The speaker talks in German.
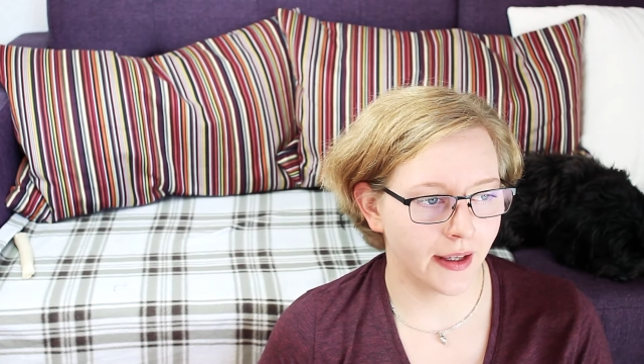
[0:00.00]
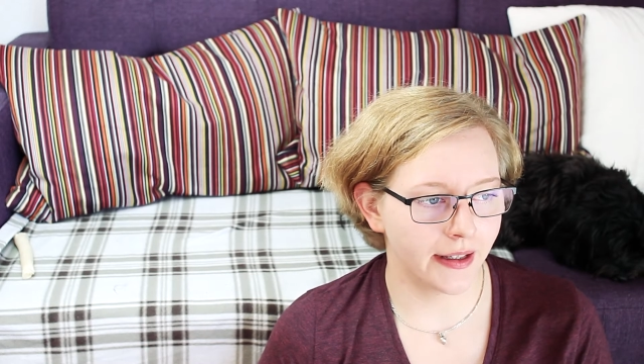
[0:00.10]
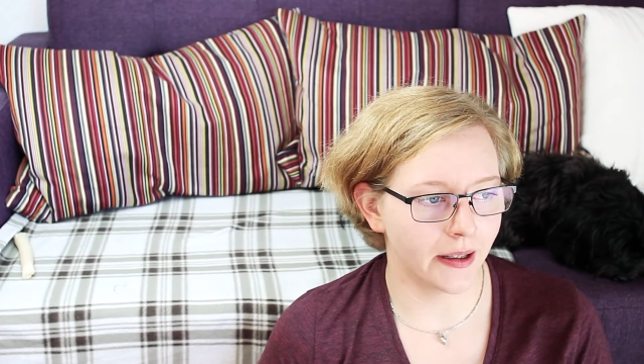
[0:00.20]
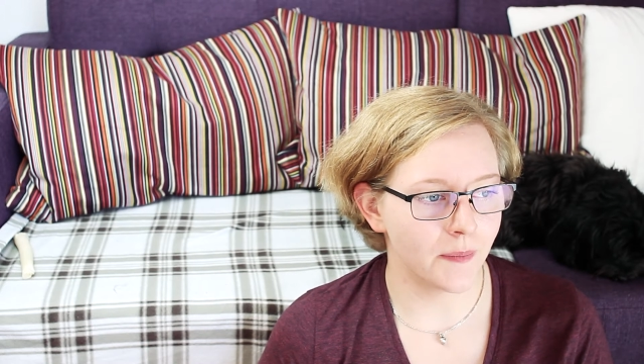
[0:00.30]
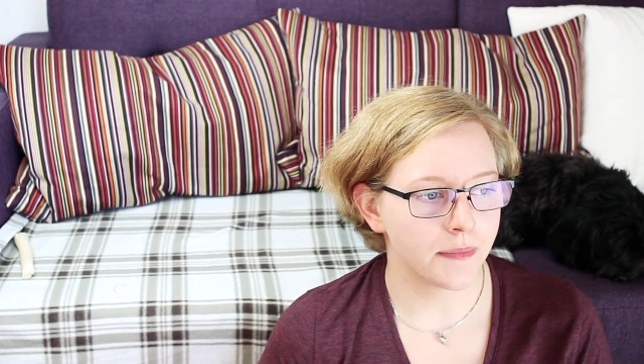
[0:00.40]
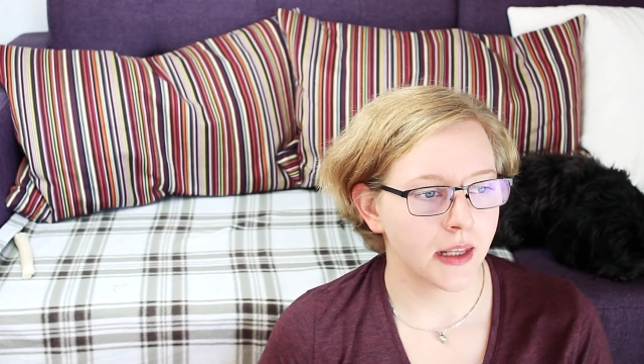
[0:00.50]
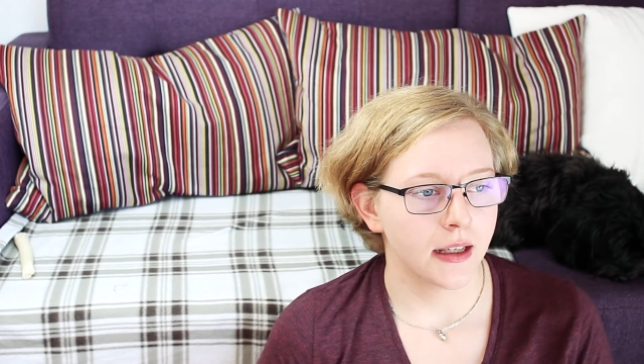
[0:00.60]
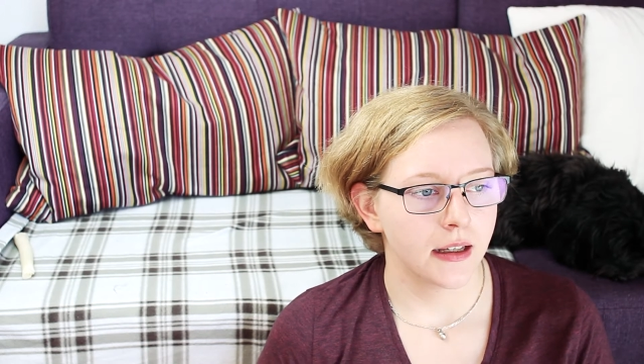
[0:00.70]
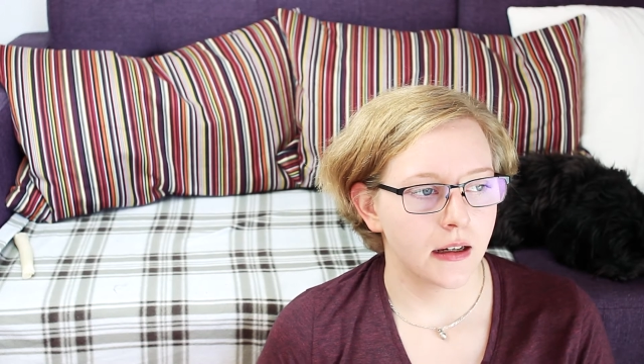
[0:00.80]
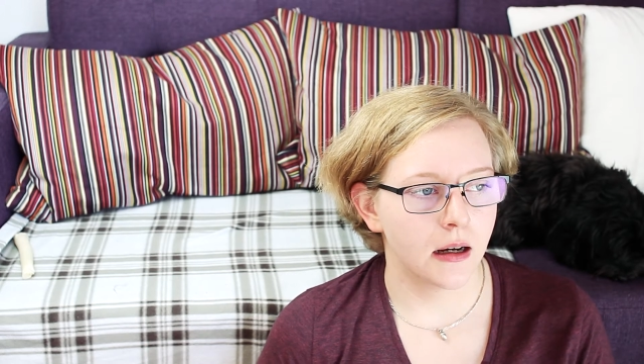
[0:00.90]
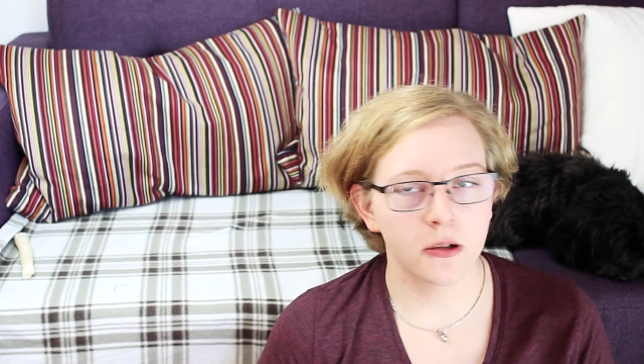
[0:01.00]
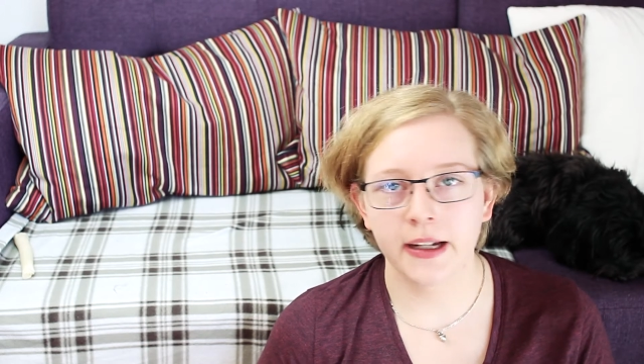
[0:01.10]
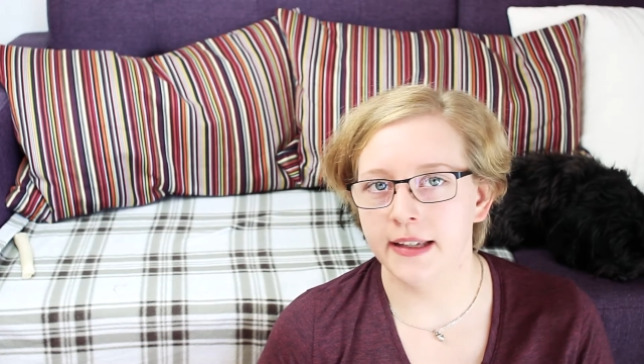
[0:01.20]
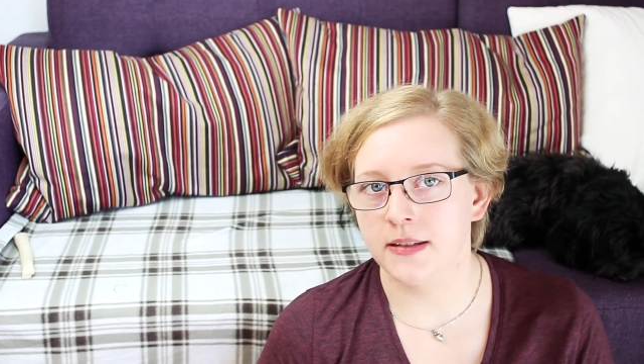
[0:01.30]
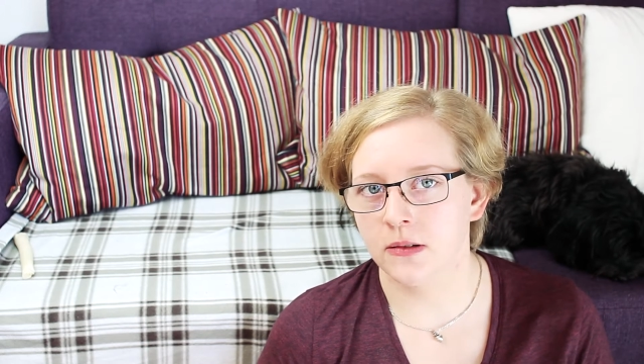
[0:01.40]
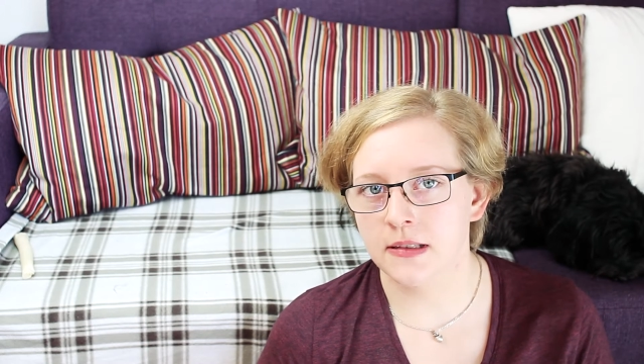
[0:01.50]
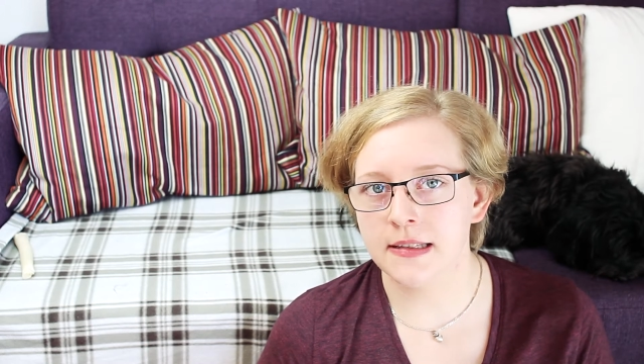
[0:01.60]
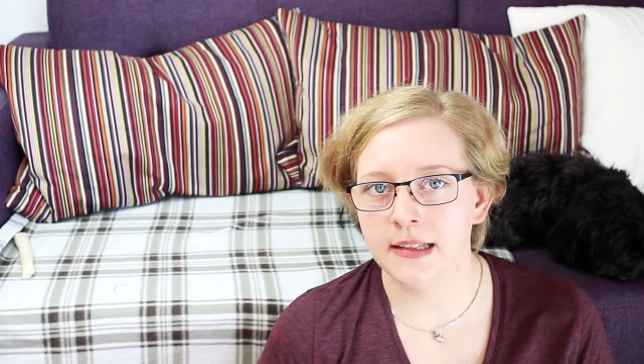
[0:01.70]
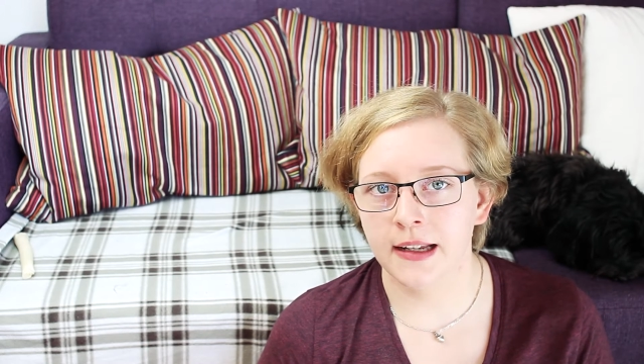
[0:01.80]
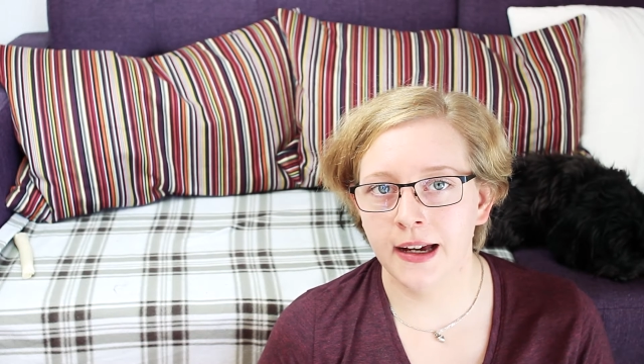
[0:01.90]
Naja, aber okay, so ist
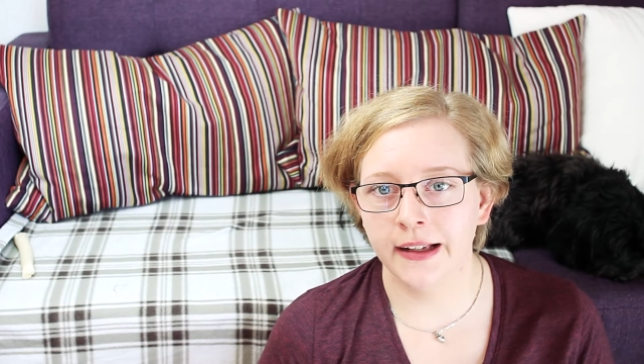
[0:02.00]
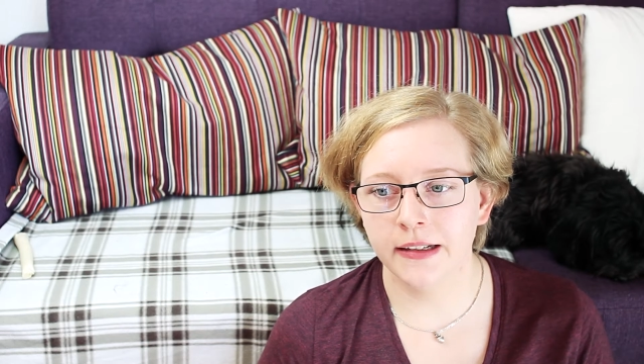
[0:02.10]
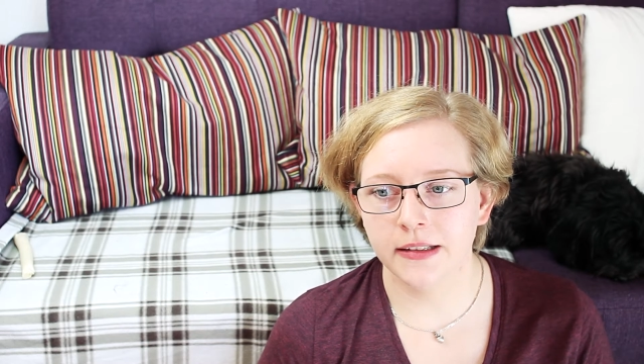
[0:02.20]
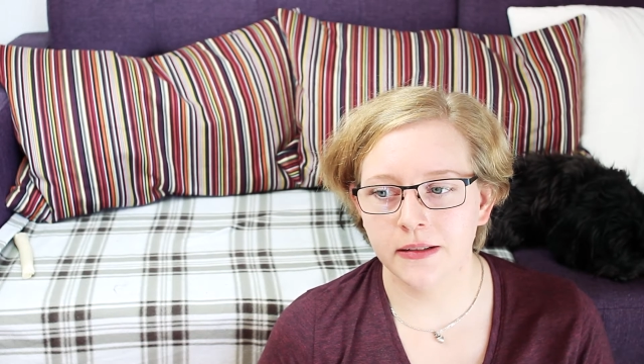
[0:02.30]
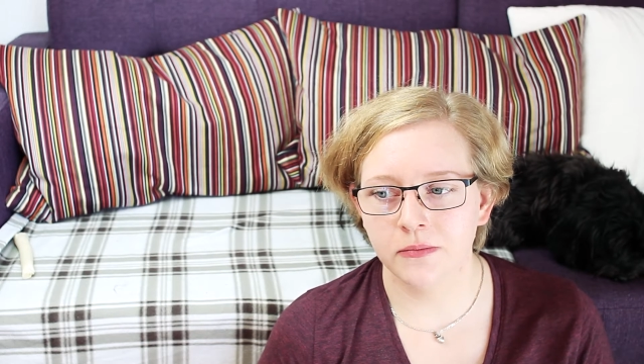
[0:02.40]
es dann halt.